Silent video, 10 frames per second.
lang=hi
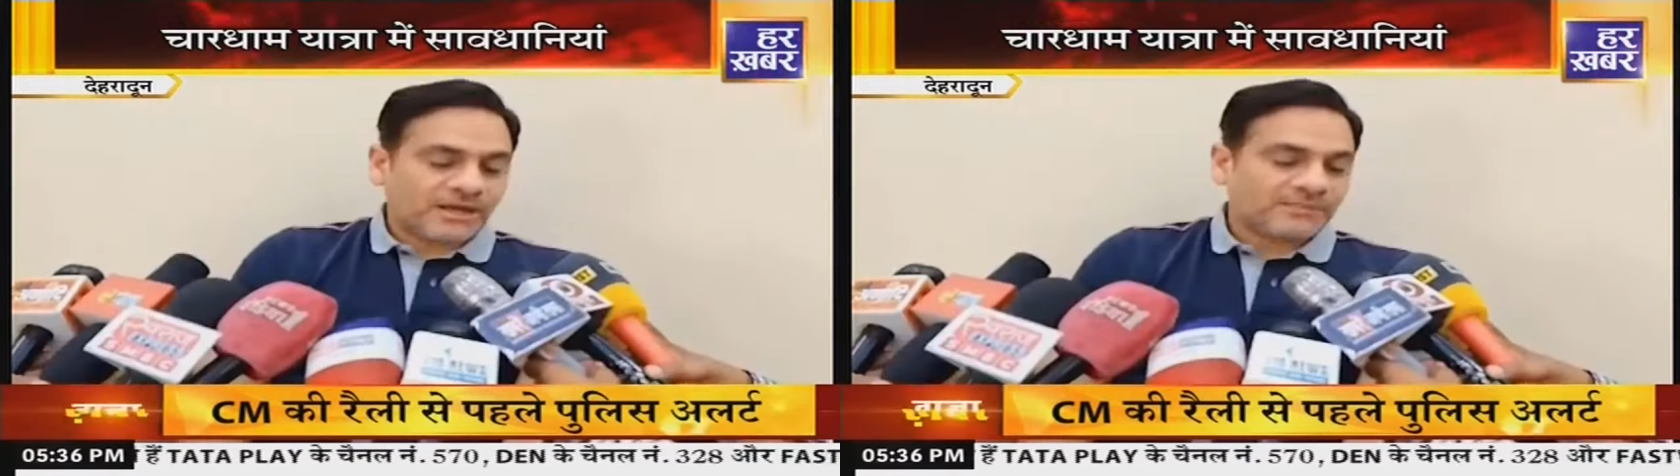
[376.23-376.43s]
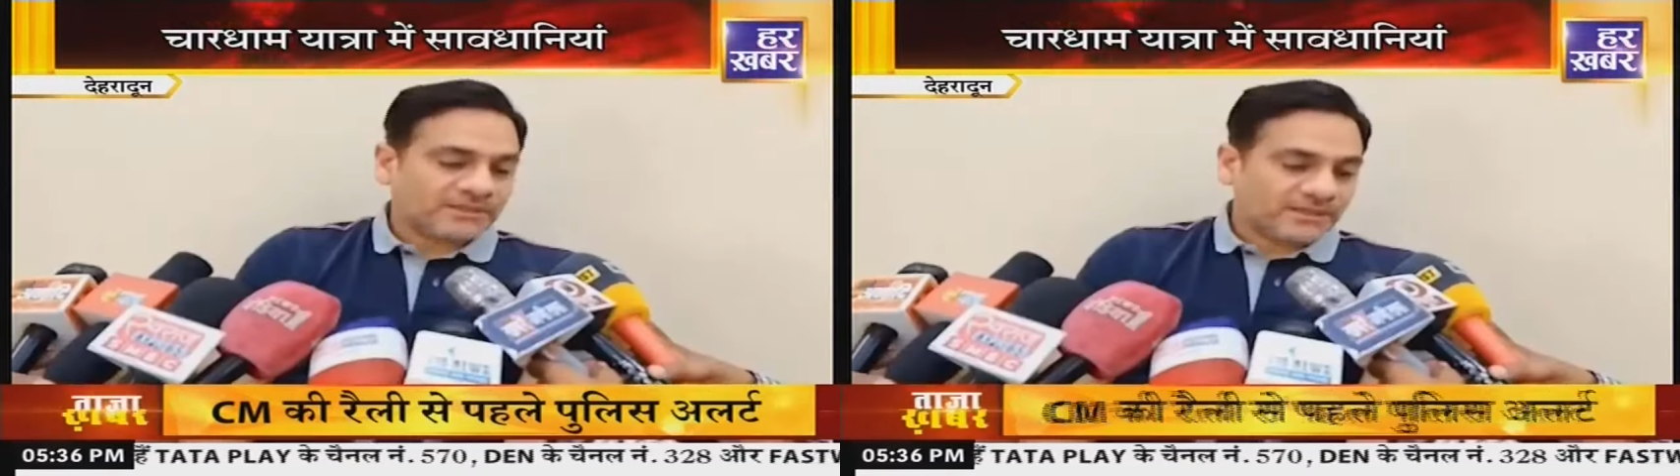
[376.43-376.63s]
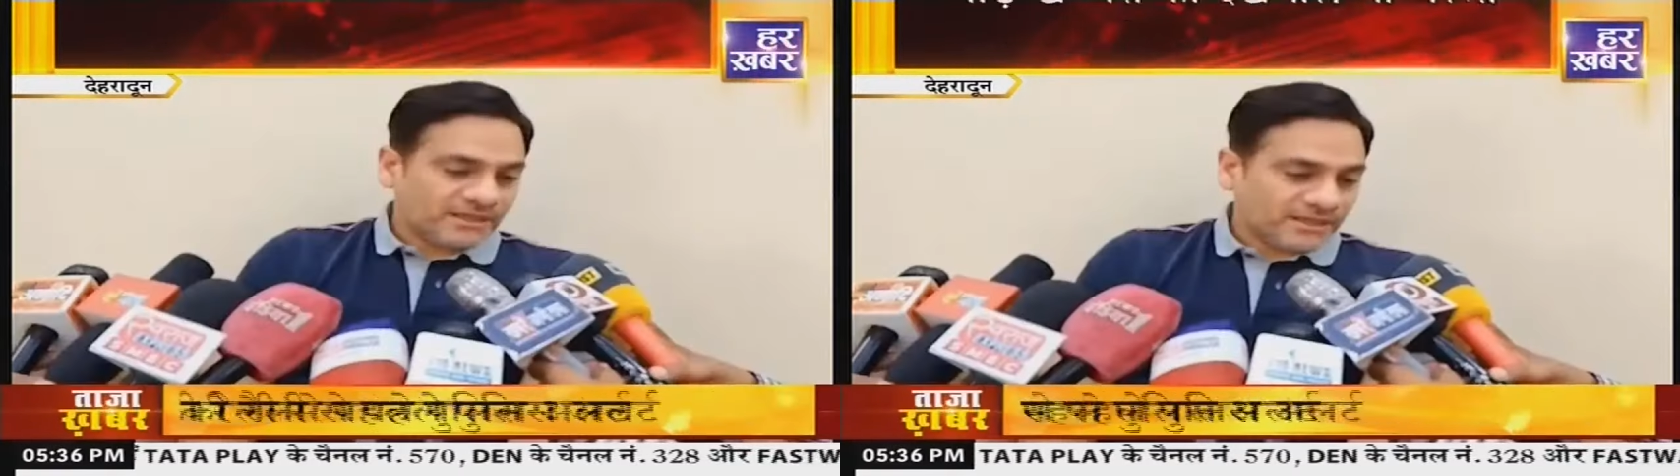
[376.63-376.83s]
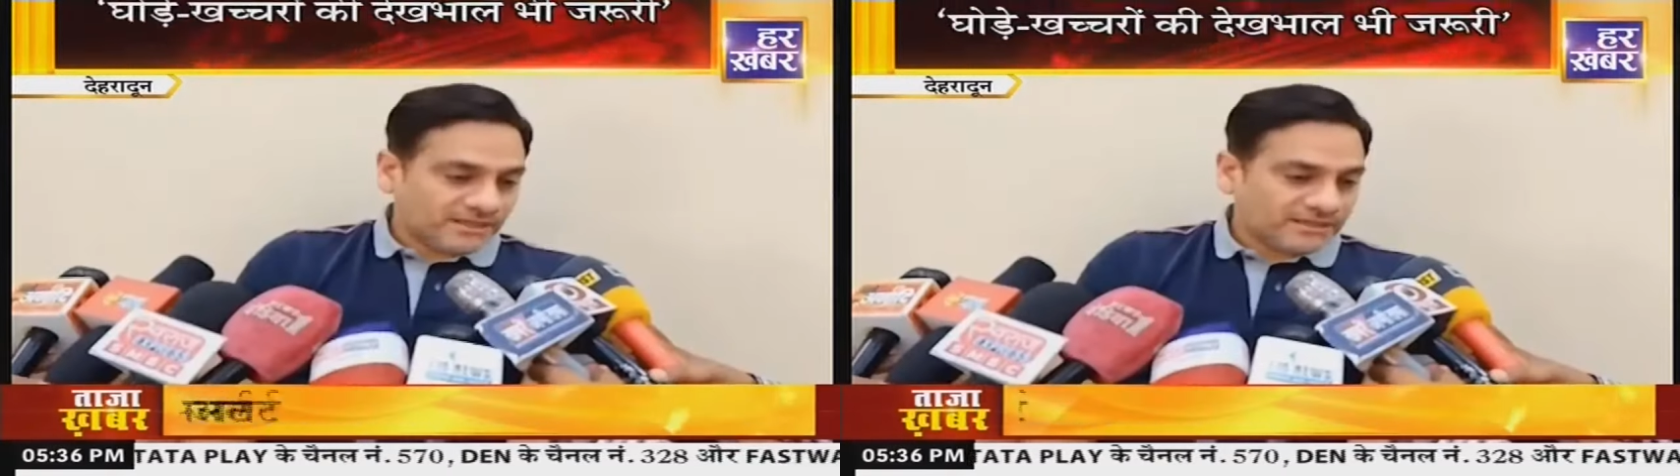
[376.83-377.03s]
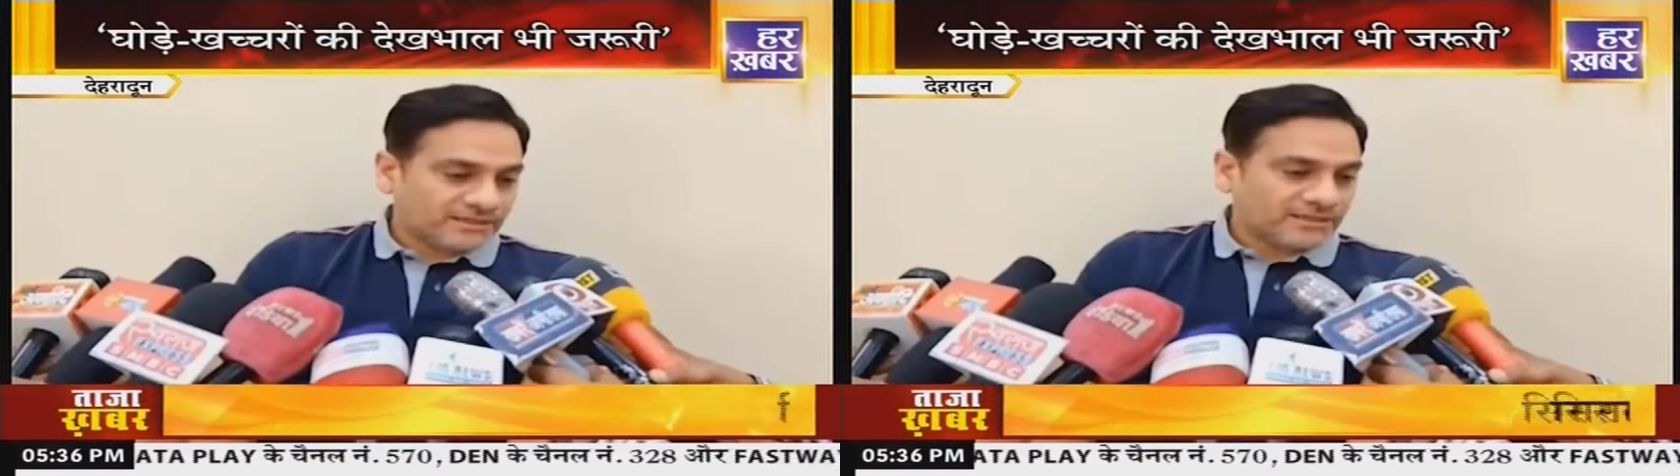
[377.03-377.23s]
आपने देखा है
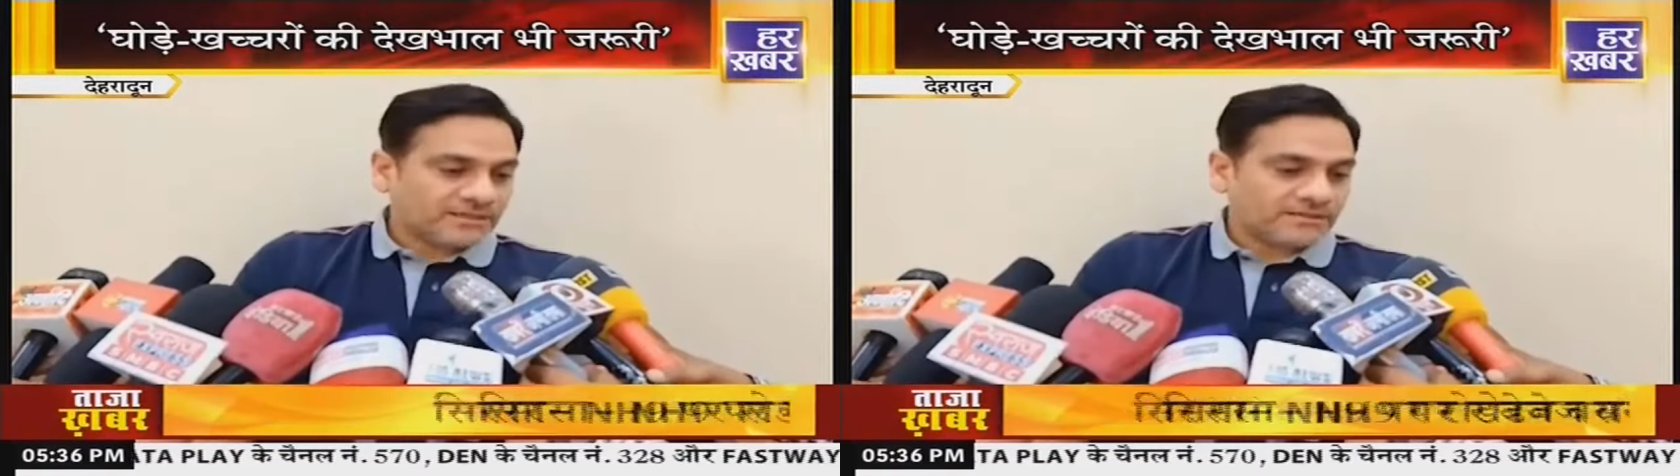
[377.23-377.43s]
कितना